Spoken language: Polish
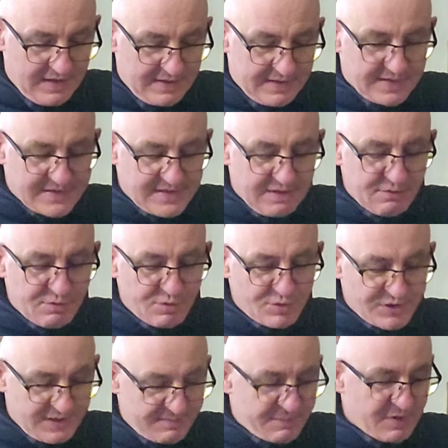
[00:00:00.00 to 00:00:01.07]
Nastały już
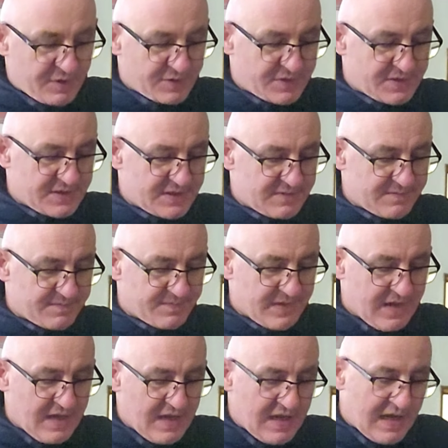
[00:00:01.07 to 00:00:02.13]
ciemności,
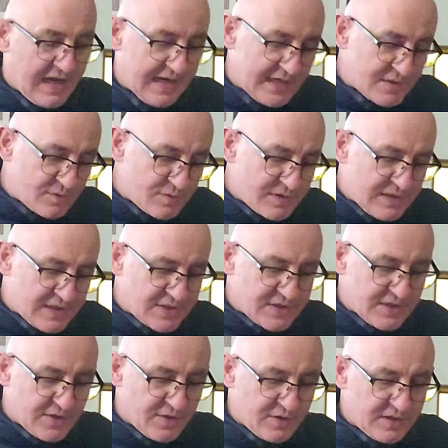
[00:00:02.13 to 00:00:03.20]
a Jezus
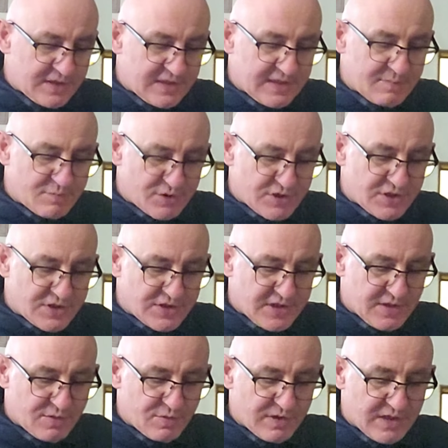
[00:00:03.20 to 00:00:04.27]
jeszcze do nich nie
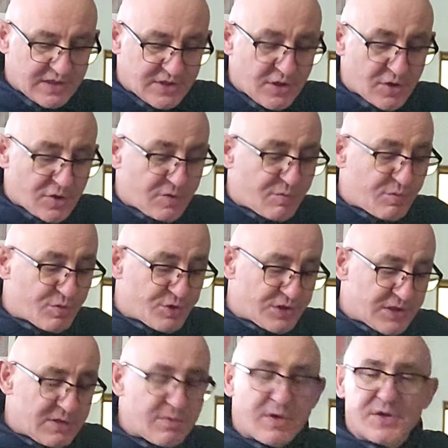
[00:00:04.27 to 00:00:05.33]
przyszedł. Jezioro
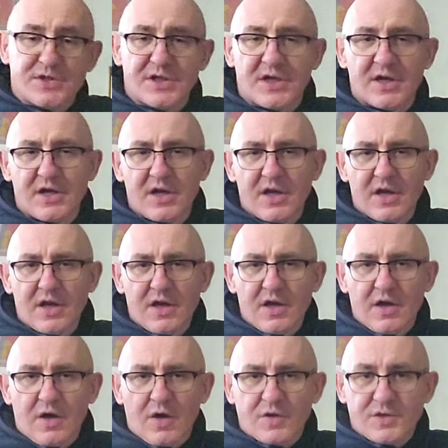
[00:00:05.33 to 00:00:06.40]
burzyło się
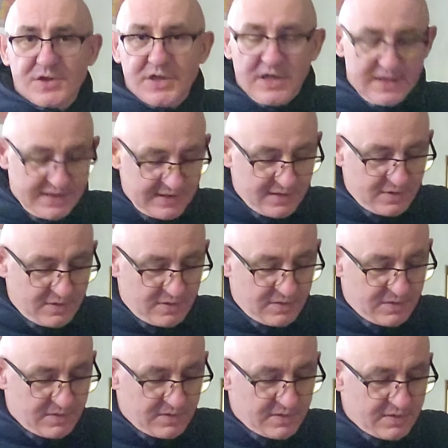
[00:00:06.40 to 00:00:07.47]
od
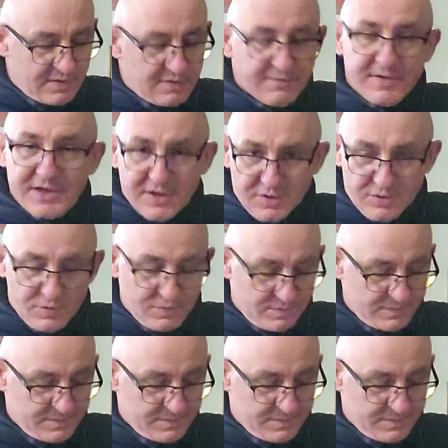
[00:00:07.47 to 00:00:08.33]
silnego wichru.